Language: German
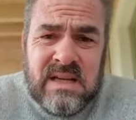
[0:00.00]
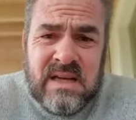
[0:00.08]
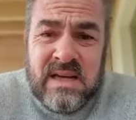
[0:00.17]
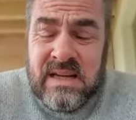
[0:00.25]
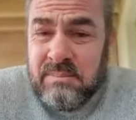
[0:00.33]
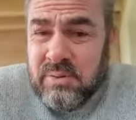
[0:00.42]

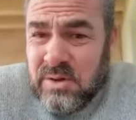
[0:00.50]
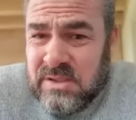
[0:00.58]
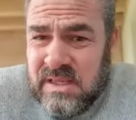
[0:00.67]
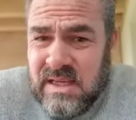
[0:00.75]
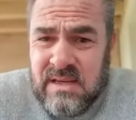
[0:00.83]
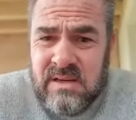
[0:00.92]
in der
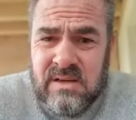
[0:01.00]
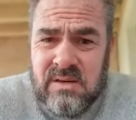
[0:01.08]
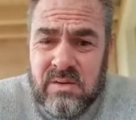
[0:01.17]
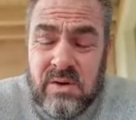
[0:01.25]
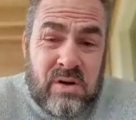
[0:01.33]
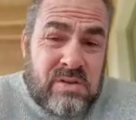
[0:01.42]
Politik
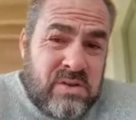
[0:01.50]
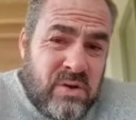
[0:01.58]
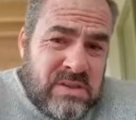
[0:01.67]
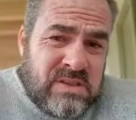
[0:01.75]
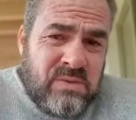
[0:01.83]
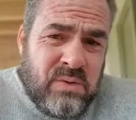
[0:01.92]
oder auch
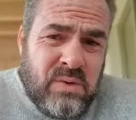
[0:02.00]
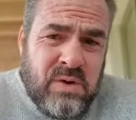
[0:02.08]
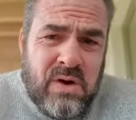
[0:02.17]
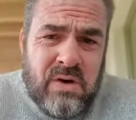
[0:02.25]
sonst wo